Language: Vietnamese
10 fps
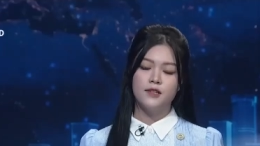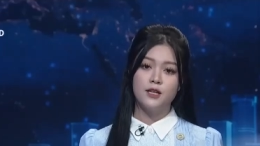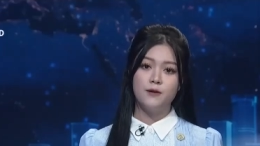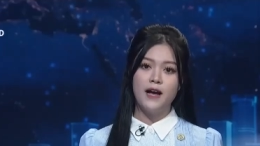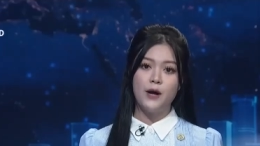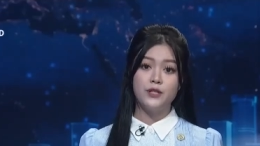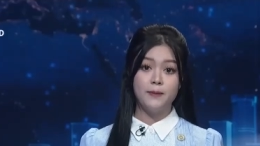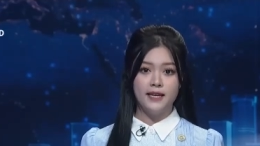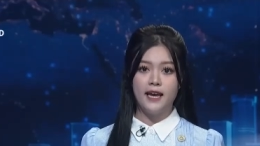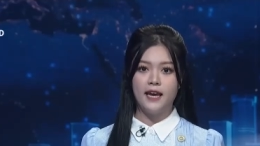Cứ vào dịp
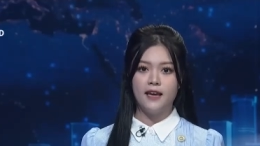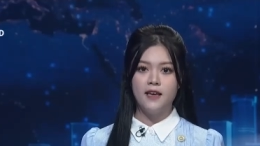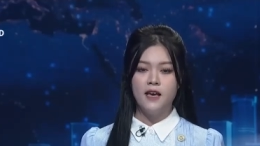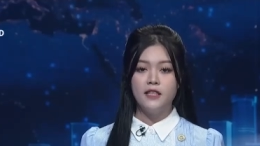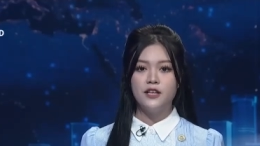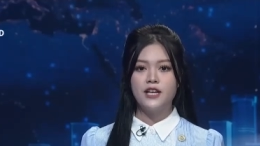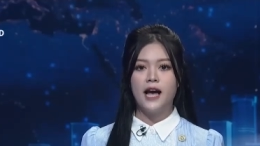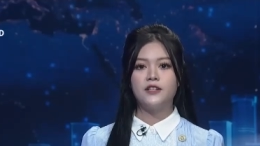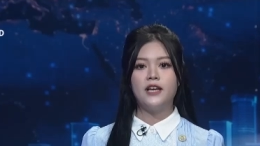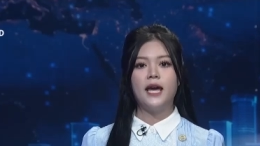nghỉ hè, tình
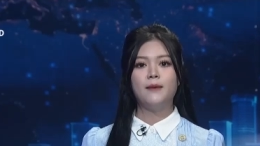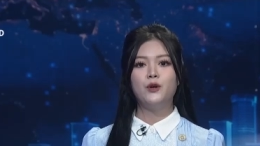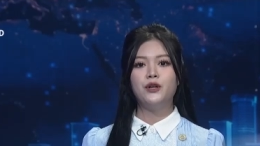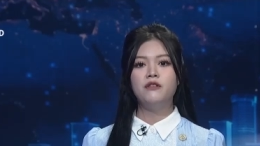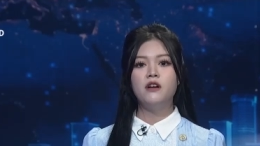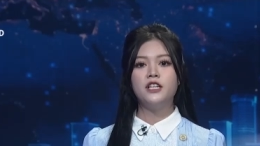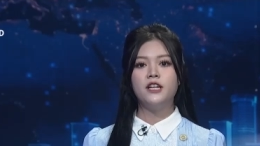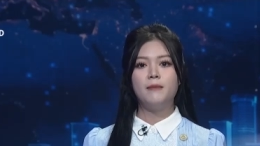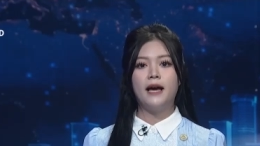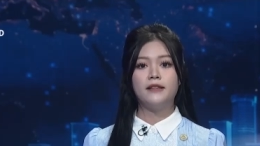trạng trẻ em đuối nước trên
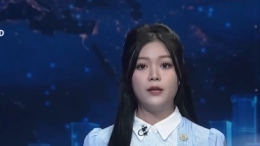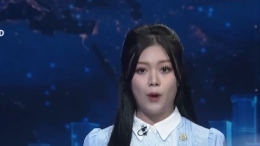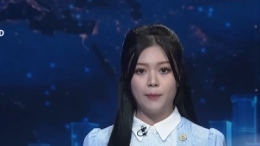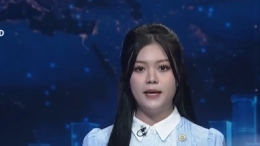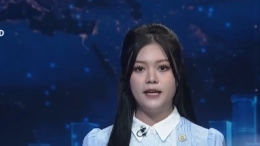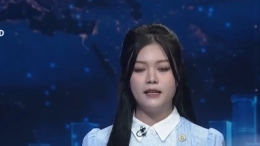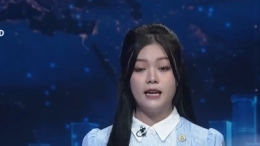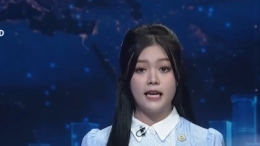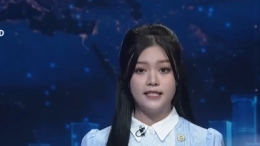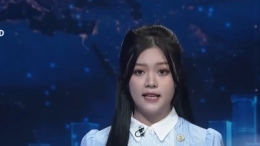địa bàn tỉnh Quảng Bình
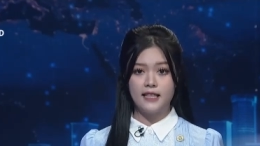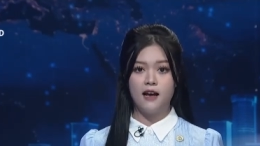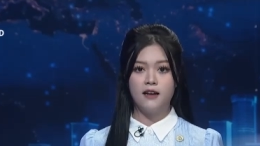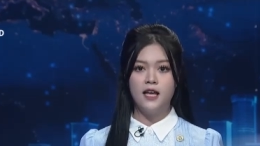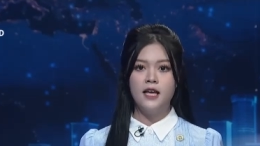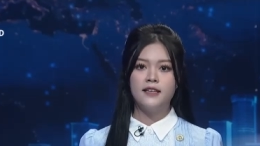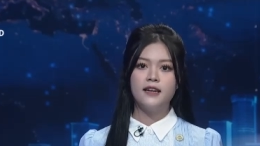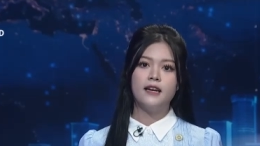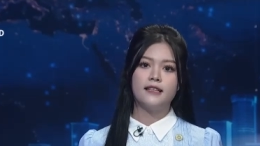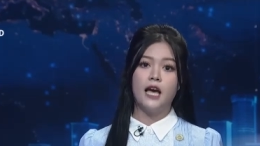lại gia tăng,
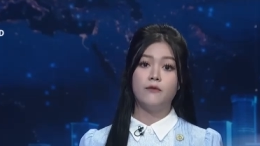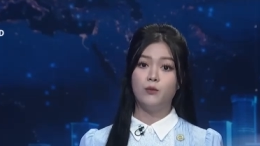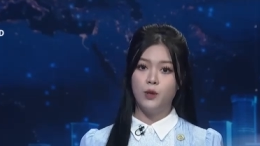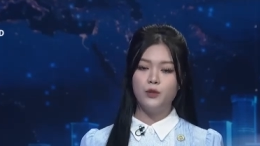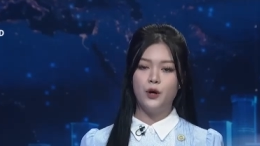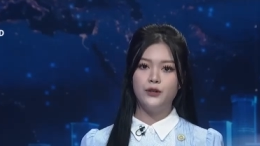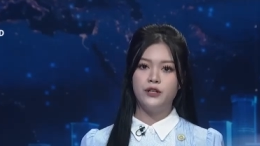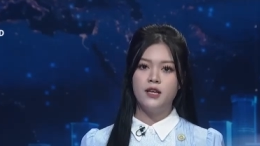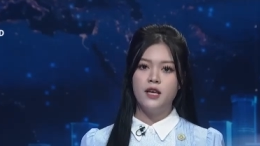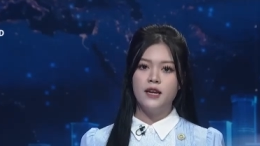nhất là tại vùng nông thôn.
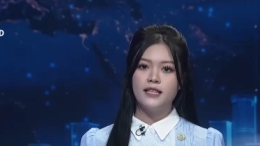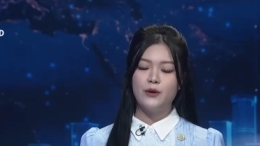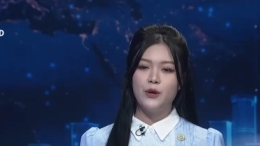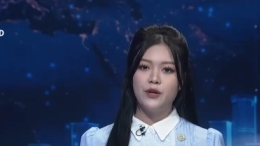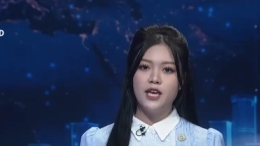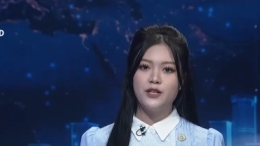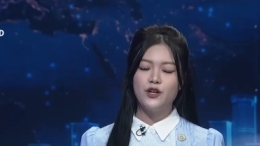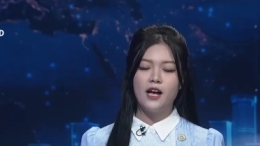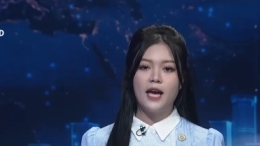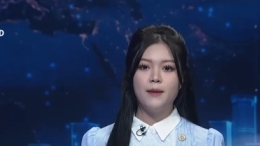Để tạo điều kiện cho
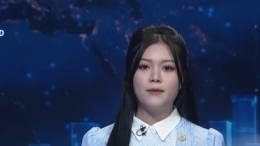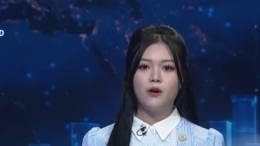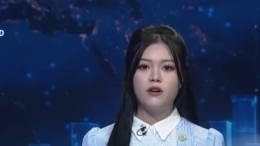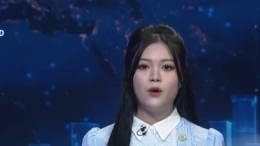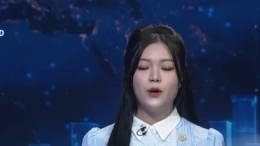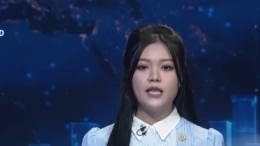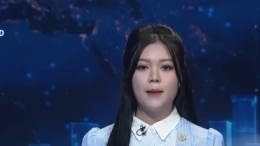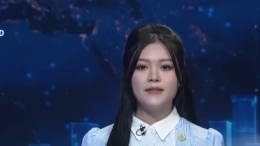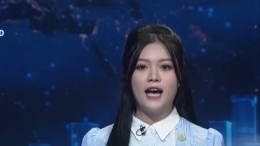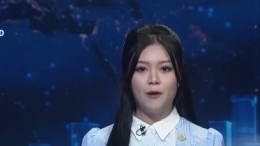các em có cơ hội
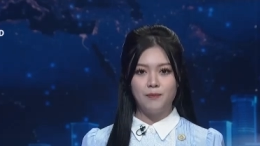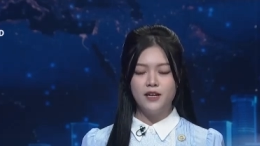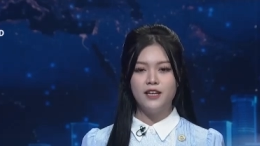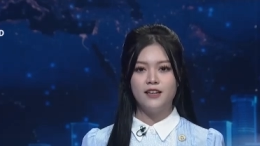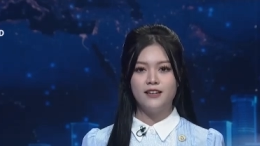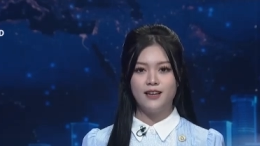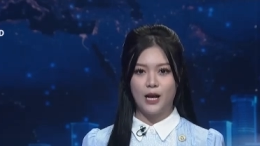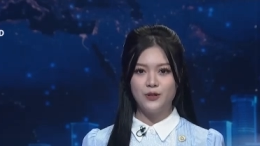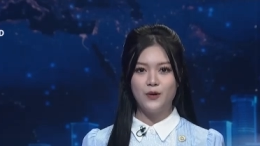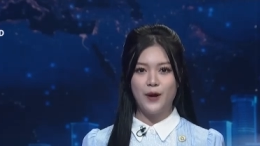tham gia học bơi, nâng
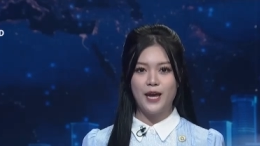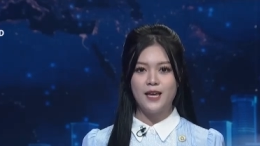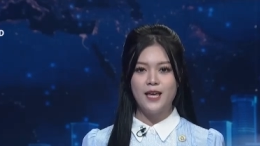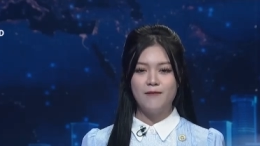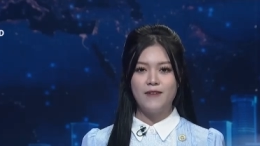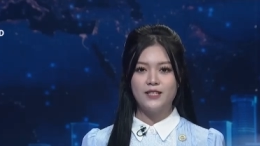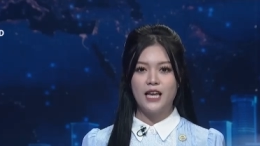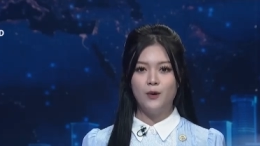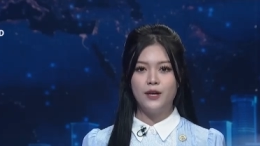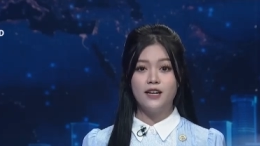cao sức khỏe và
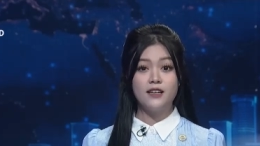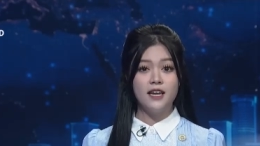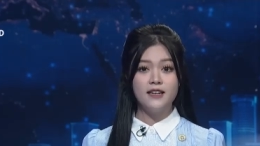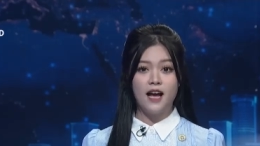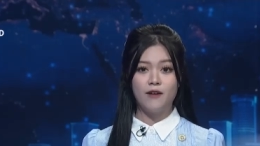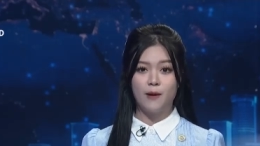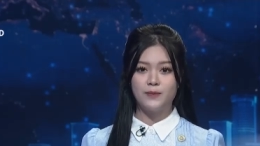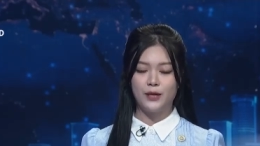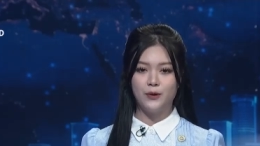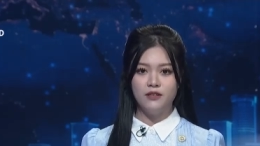rèn luyện các kỹ năng phòng
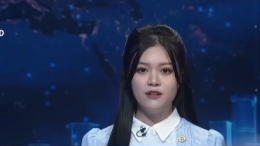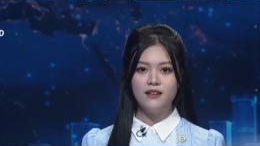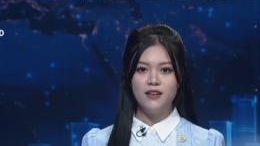tránh đuối nước,